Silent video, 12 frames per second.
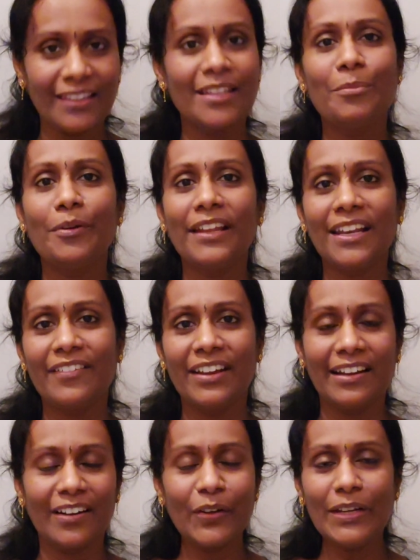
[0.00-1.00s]
எந்த பொடியில்
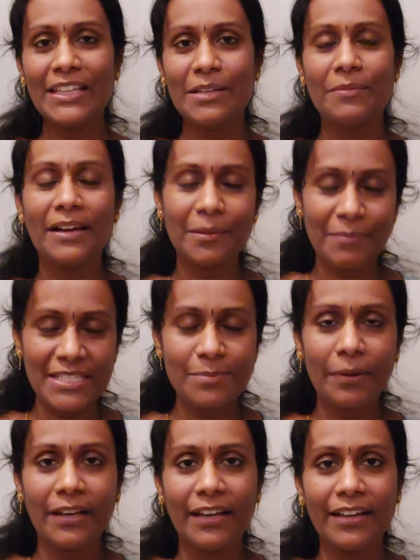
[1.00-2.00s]
வேணாலும் இந்த மாதிரி
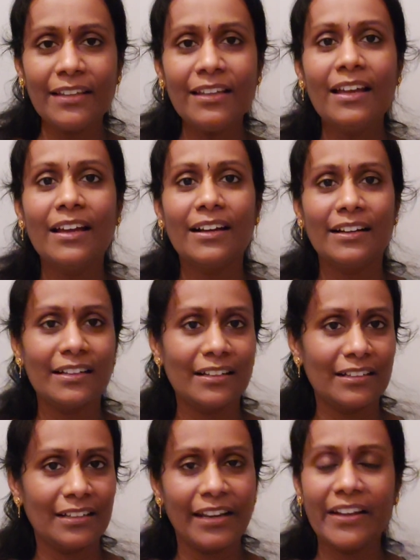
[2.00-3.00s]
மிக்ஸ் பண்ணிவிட்டு
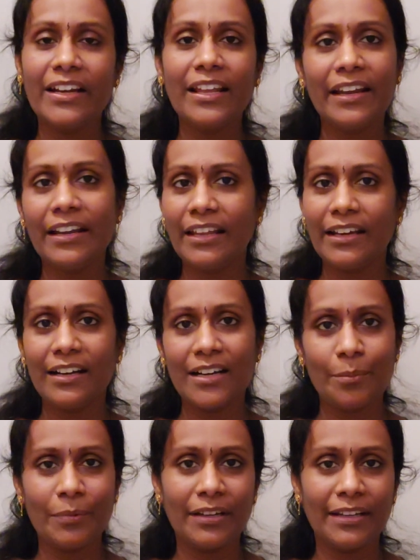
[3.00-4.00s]
ரெகுலர்
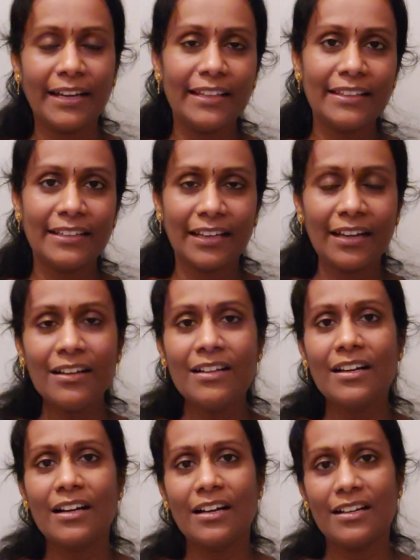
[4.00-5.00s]
இன்டேக்காக நம்ம எடுத்துக்கலாம்
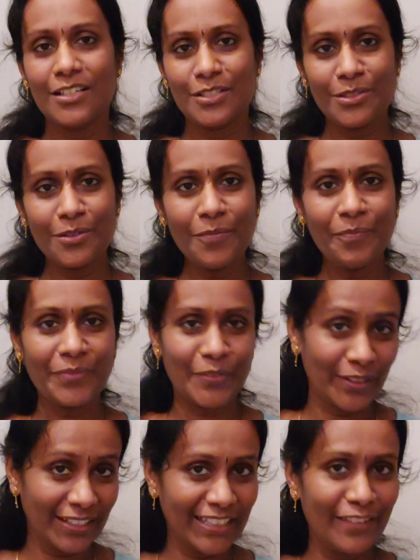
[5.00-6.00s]
ஸோ
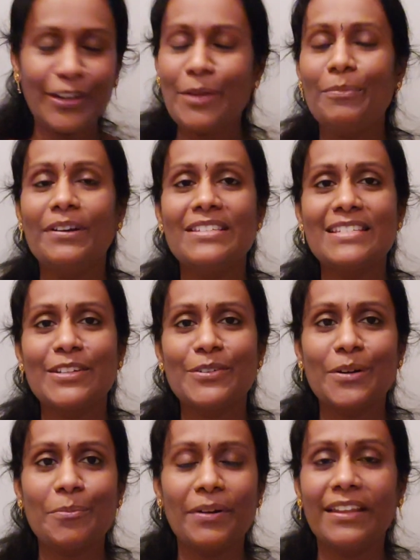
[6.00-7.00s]
உங்களுக்கு இந்த வீடியோ
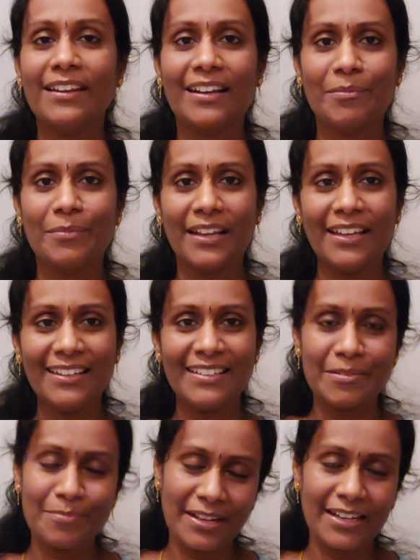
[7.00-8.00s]
பிடிச்சிருக்கும் அப்படின்னு நான் நம்புகிறேன்
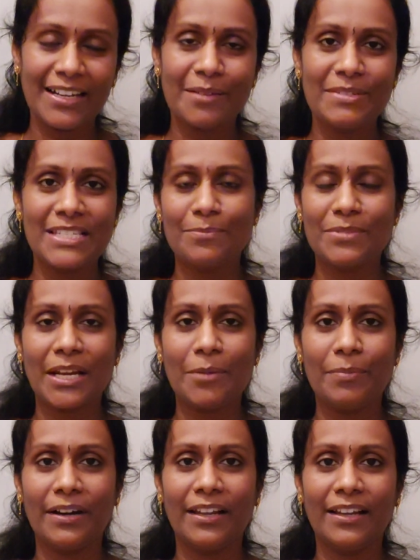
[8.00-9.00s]
மறக்காமல்
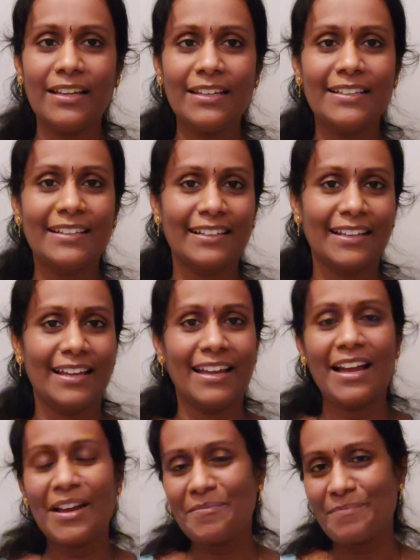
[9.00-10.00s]
சப்ஸ்கிரைப் பண்ணுங்கள்
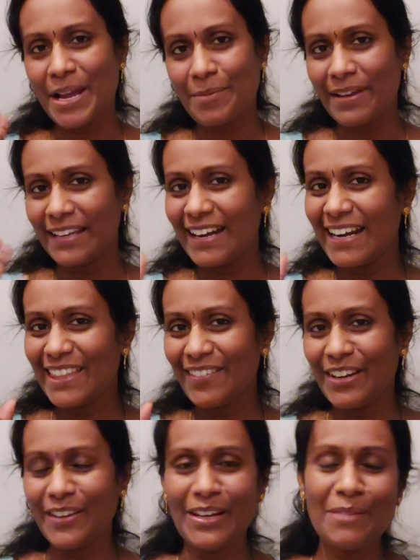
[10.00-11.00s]
பாய் பாய் அடுத்த
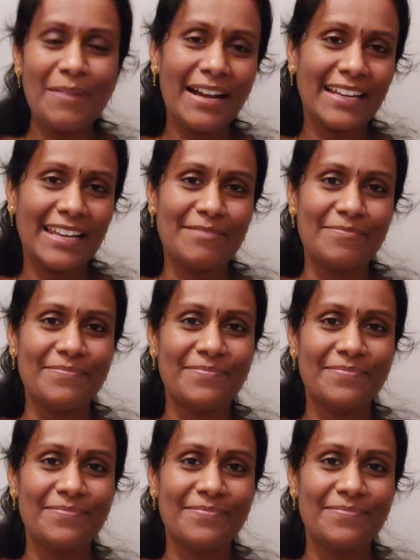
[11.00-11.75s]
வீடியோவில் பார்க்கலாம்